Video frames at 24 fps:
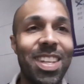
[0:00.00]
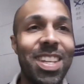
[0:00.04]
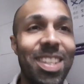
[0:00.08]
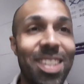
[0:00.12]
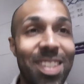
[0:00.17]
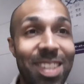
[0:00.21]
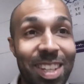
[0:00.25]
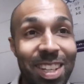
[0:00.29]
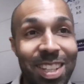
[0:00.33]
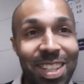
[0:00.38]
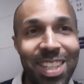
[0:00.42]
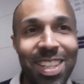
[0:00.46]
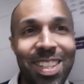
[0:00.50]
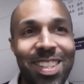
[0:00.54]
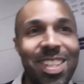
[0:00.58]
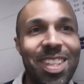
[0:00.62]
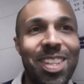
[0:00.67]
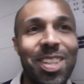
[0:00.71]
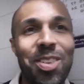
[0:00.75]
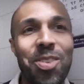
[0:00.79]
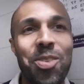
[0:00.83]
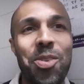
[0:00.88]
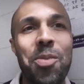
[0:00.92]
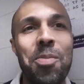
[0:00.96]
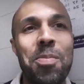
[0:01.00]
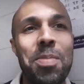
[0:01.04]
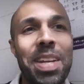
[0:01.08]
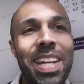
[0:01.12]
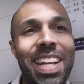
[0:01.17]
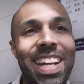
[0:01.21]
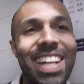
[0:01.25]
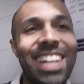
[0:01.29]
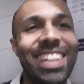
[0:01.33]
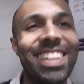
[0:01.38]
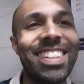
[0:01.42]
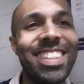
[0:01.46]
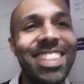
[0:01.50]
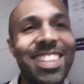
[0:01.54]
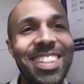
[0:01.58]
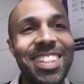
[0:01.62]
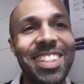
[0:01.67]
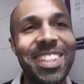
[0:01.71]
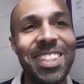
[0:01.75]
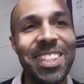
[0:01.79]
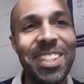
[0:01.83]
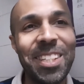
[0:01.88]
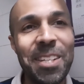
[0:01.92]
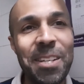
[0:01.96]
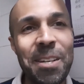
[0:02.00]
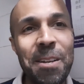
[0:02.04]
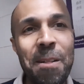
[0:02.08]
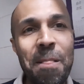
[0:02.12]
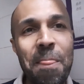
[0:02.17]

que esse ano ia ser tão complicado assim, né?